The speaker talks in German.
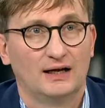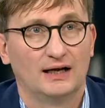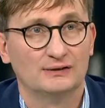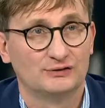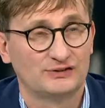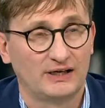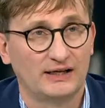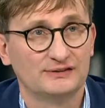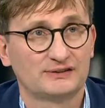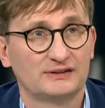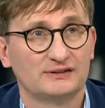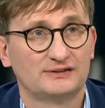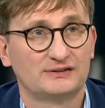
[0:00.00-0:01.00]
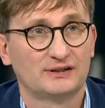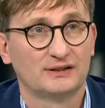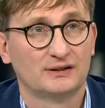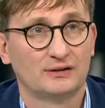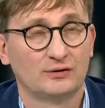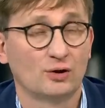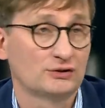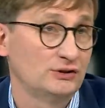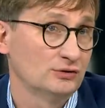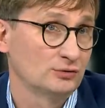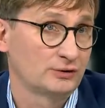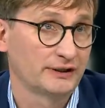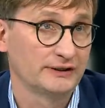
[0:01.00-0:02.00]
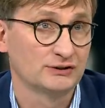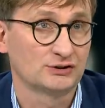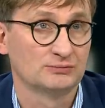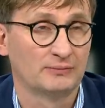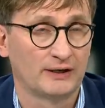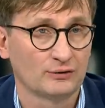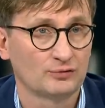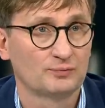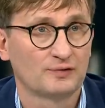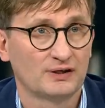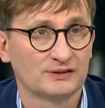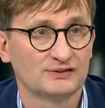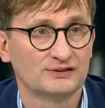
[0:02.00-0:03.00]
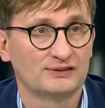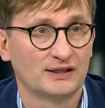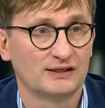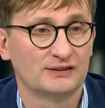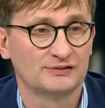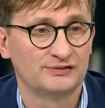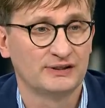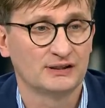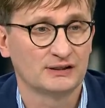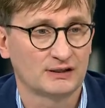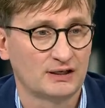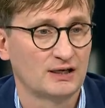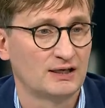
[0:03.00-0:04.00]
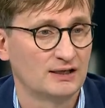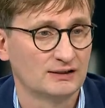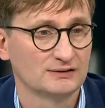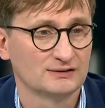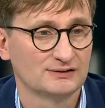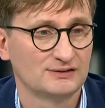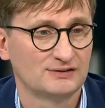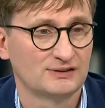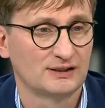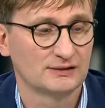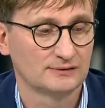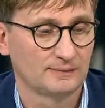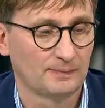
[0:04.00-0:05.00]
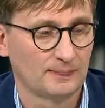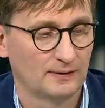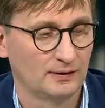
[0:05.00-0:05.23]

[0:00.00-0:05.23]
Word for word: Also Zelensky ist da und auch die ukrainischen Meinungsumfragen sind da äh, sehr klar, dass sie sagen,